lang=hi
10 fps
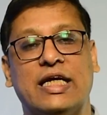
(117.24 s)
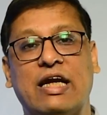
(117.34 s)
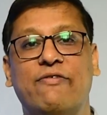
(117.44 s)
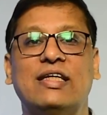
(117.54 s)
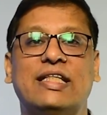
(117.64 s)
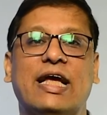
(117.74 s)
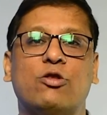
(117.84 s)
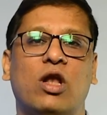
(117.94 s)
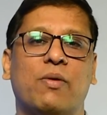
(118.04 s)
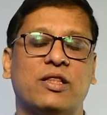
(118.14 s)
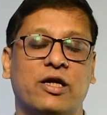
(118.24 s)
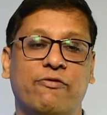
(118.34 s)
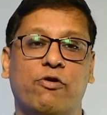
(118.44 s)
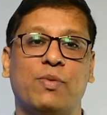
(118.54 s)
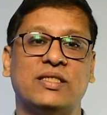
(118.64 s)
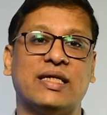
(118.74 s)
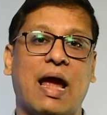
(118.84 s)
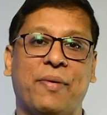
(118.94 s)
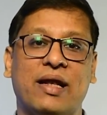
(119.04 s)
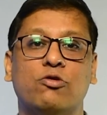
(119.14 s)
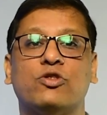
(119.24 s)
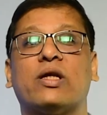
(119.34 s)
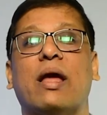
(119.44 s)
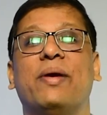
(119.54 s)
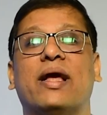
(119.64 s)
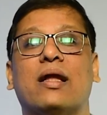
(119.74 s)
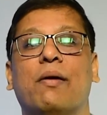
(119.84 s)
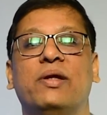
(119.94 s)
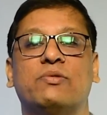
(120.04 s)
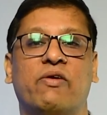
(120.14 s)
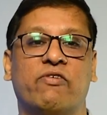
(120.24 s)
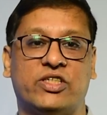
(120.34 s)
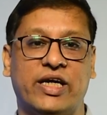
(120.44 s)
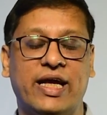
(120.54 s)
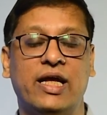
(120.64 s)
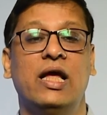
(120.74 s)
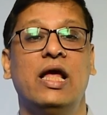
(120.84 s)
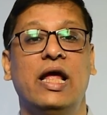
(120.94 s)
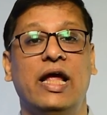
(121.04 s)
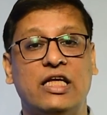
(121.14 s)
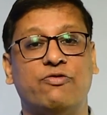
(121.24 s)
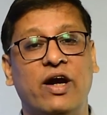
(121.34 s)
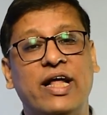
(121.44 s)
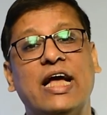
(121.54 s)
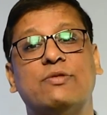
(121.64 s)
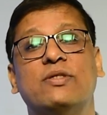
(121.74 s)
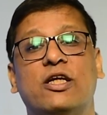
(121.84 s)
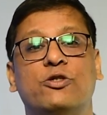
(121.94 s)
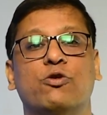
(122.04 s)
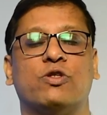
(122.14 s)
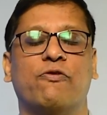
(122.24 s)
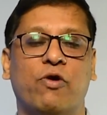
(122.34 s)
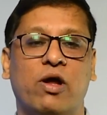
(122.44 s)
सेक्टर वाइज देखें तो लगभग 34 परसेंट कैपिटल गुड्स और केमिकल कंपनीज में इन्वेस्टेड है इस फंड का एक्सपेंस रेशियो सिर्फ